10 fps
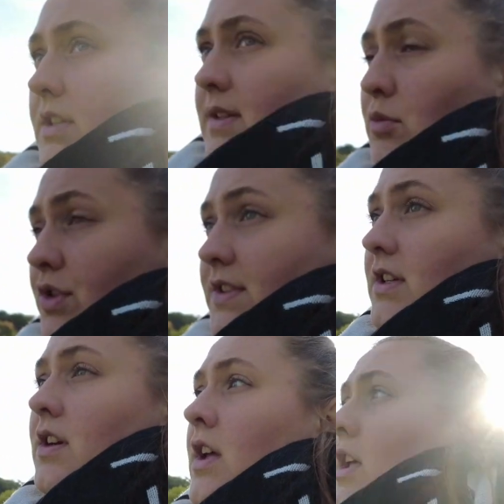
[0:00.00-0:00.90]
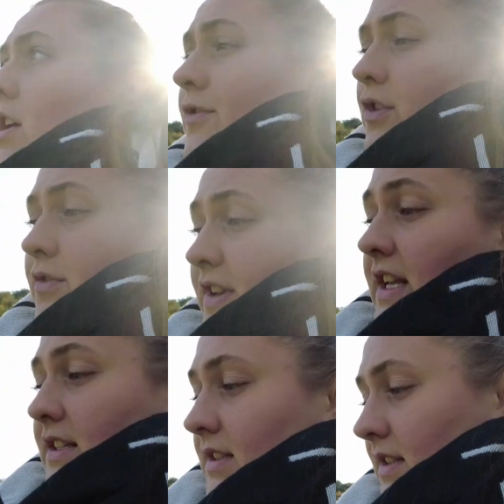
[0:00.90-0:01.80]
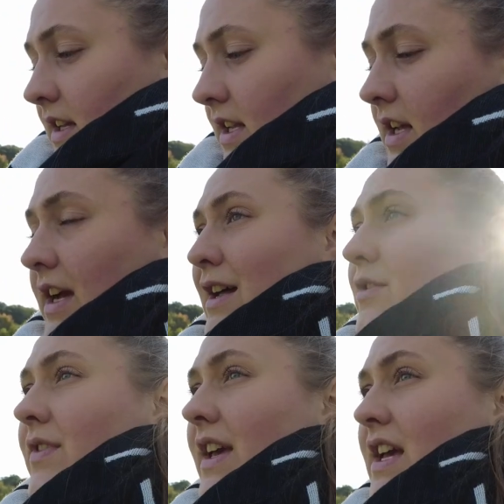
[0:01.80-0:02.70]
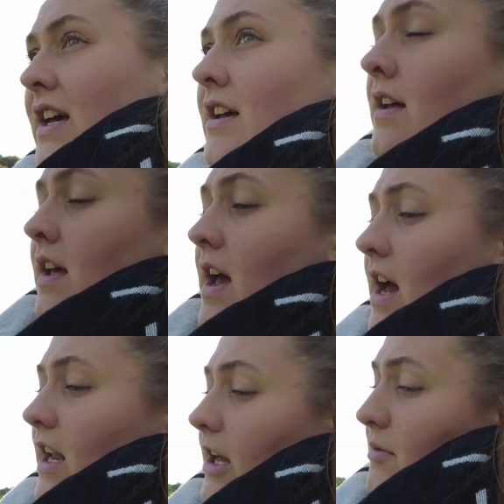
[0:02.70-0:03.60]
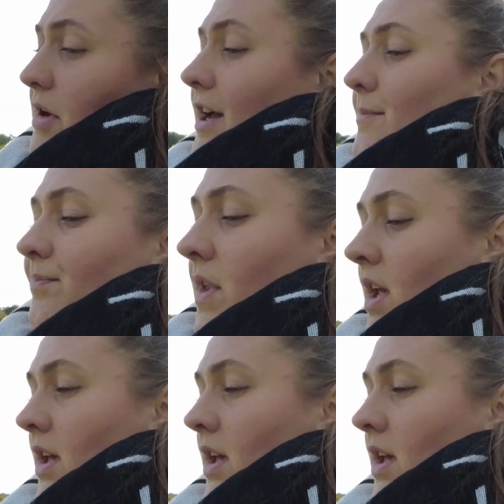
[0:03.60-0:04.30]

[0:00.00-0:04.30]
Sie musste für wenigstens den Kindergartenweg alleine bleiben.